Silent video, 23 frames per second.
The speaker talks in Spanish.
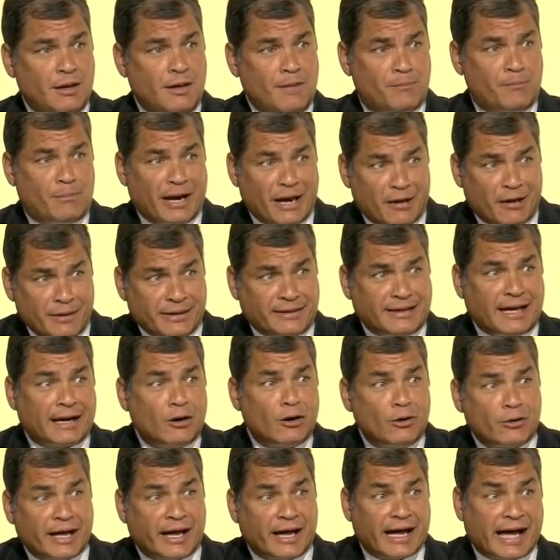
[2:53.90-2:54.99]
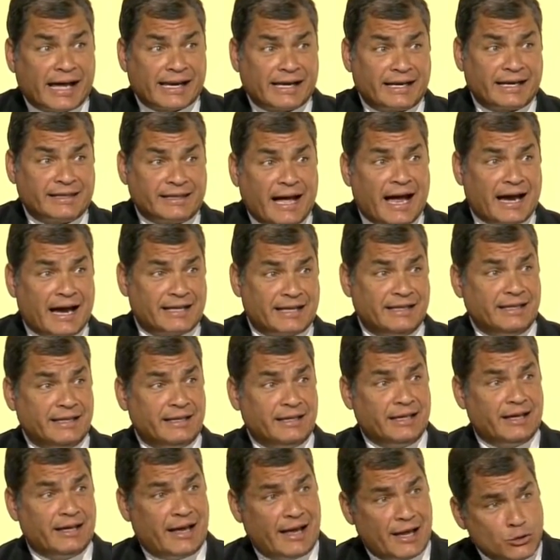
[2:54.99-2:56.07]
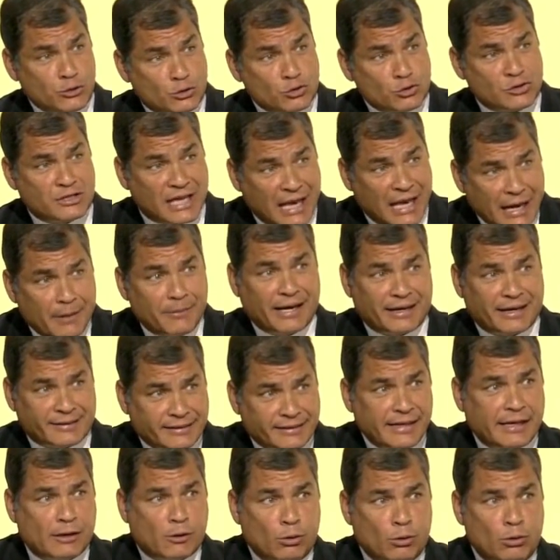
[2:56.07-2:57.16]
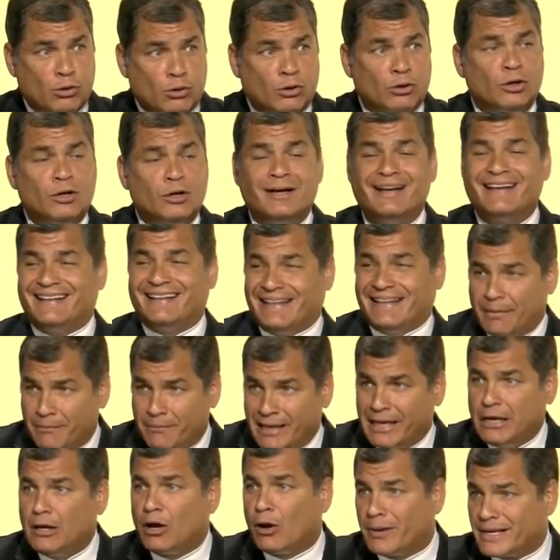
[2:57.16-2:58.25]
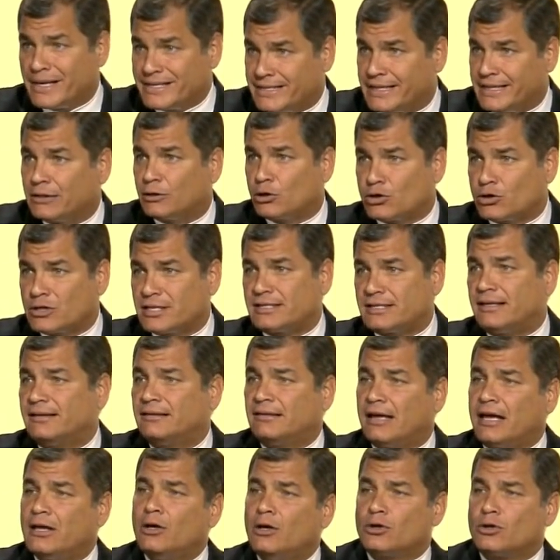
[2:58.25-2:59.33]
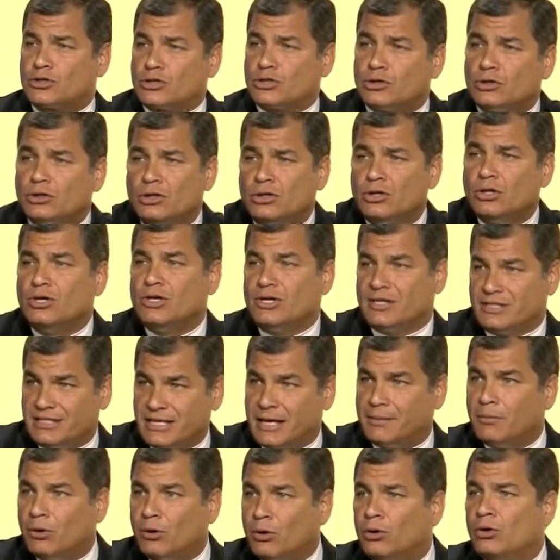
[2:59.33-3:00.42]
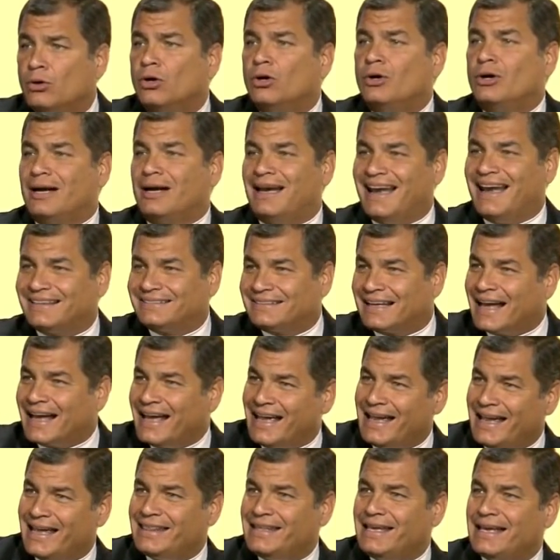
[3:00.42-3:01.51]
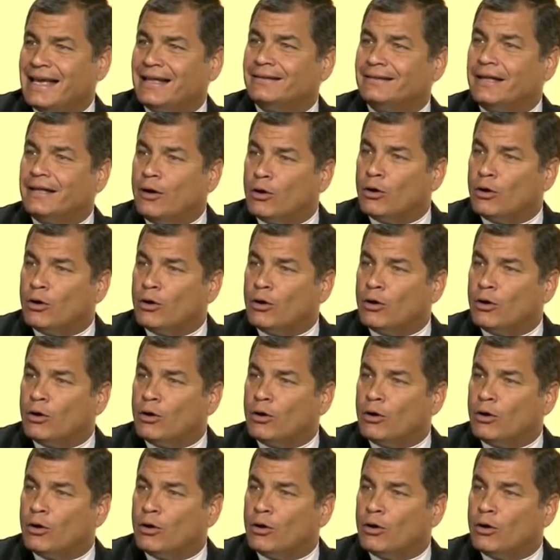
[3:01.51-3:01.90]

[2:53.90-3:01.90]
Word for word: para evitar lo que Garrett Harding, en su célebre artículo de 1968, llamó la tragedia de los